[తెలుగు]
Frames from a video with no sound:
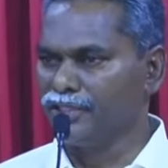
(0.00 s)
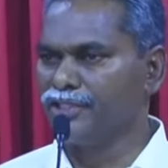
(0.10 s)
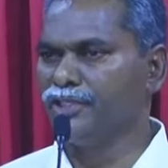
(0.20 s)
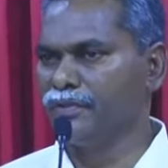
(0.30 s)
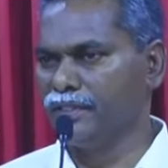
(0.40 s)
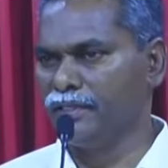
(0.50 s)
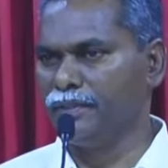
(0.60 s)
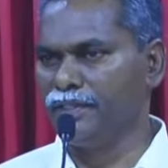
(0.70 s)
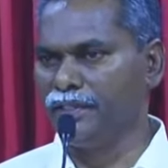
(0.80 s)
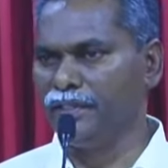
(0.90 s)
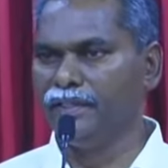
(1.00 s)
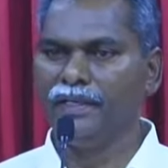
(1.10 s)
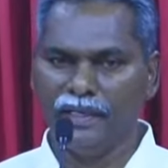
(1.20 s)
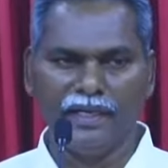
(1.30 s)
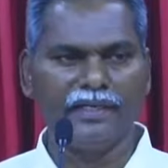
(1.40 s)
ఆశీర్వాదాన్ని బట్టి
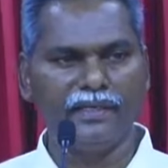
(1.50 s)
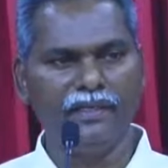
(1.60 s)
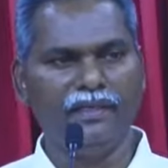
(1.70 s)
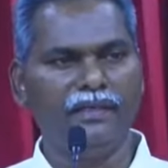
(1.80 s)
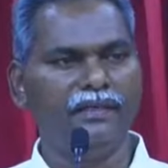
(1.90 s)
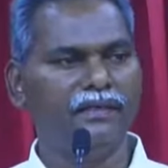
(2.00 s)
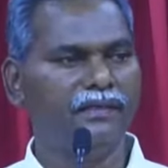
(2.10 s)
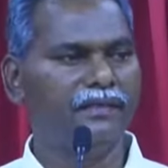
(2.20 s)
నేటికిని